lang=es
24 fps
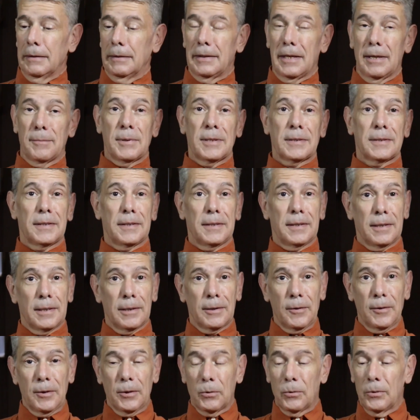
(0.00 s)
temas que tienen
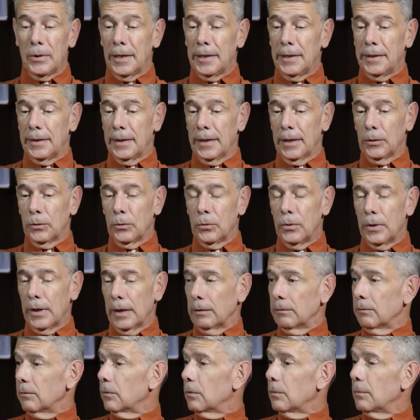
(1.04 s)
que ver con la
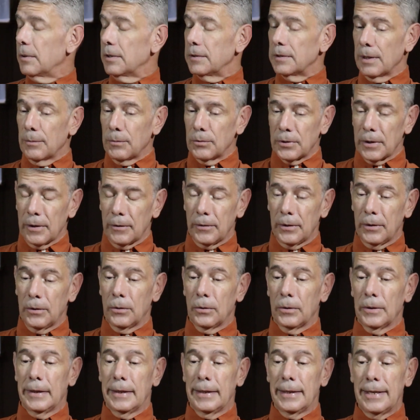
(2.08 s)
literatura. Conversamos
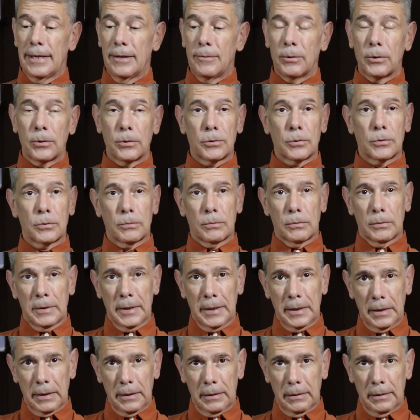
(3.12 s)
alrededor de libros,
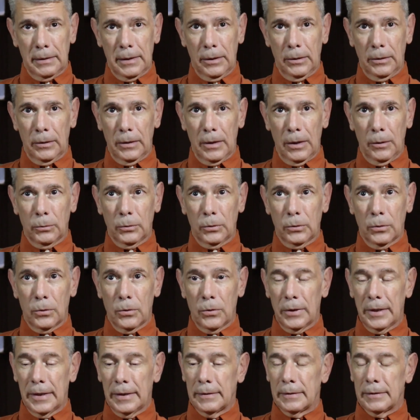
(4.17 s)
de, de
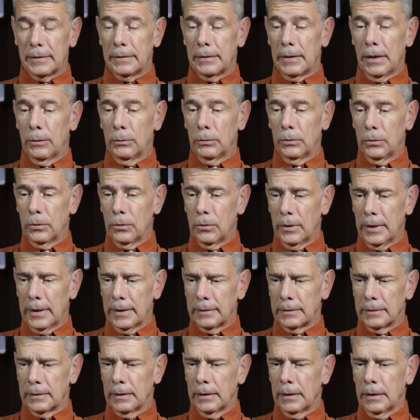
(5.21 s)
autores,
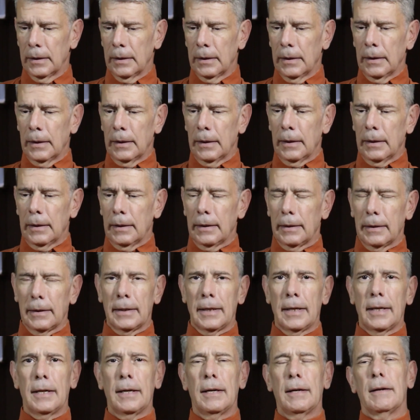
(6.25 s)
autoras,
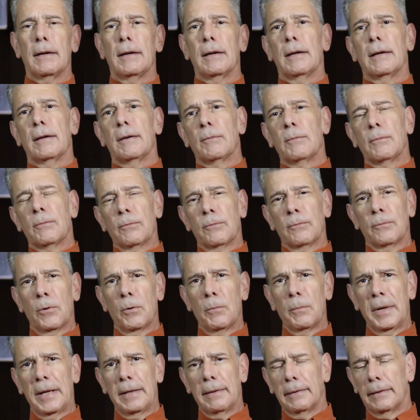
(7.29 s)
que
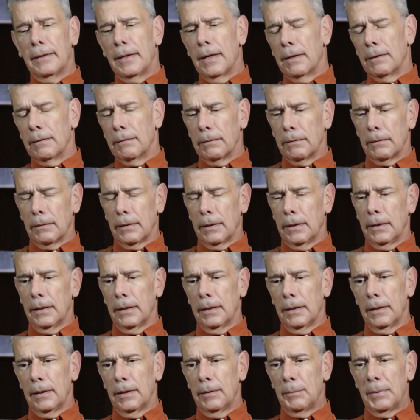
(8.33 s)
fomentan
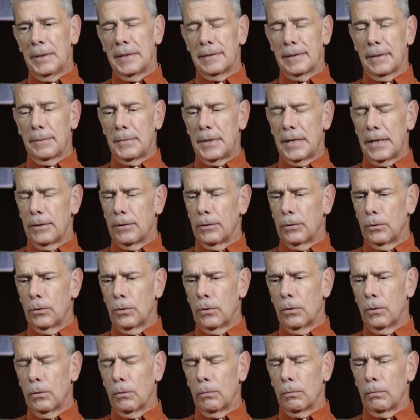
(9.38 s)
el
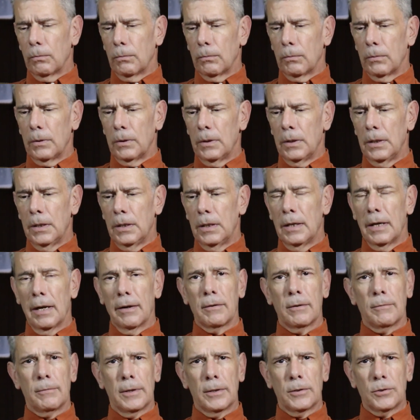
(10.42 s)
pensamiento y la
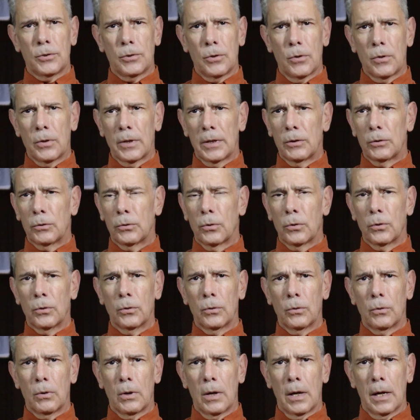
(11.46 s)
reflexión en
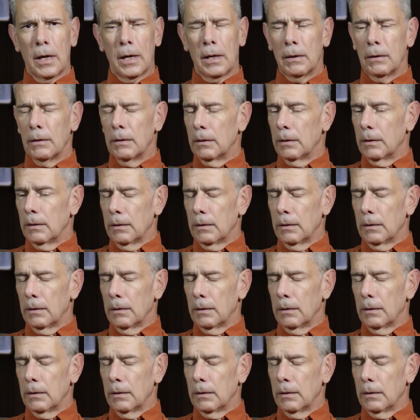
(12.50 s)
torno a,